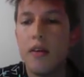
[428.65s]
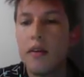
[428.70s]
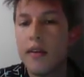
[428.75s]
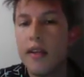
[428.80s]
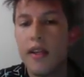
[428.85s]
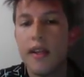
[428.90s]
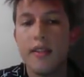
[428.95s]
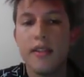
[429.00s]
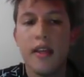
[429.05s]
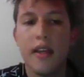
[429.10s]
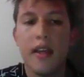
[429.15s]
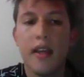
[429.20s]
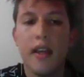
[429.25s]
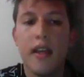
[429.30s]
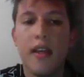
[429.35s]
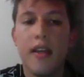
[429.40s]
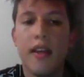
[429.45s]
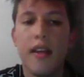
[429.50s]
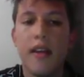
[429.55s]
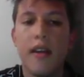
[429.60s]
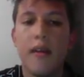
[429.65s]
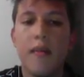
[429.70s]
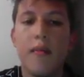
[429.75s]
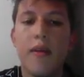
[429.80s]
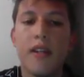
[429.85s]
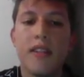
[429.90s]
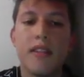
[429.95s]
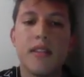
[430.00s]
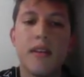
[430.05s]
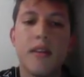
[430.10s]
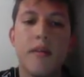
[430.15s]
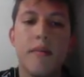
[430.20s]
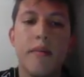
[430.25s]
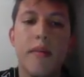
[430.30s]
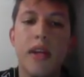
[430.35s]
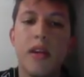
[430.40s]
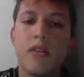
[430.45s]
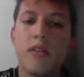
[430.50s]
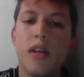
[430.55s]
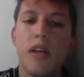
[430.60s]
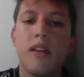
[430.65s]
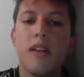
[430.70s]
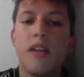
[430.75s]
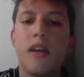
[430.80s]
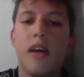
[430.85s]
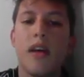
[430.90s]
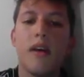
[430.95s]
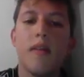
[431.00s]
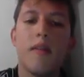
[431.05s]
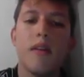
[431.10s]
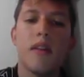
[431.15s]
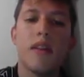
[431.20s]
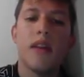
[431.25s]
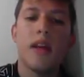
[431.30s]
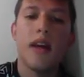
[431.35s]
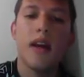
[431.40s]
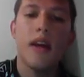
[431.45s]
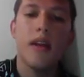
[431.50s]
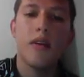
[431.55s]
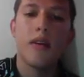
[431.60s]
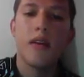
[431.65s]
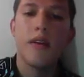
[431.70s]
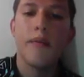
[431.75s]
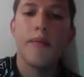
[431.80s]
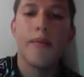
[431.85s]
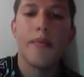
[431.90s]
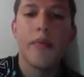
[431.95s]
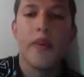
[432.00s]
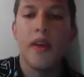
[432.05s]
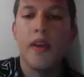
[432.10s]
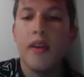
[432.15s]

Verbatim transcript: lo que le hacía que generen más, menos cantidad de, calor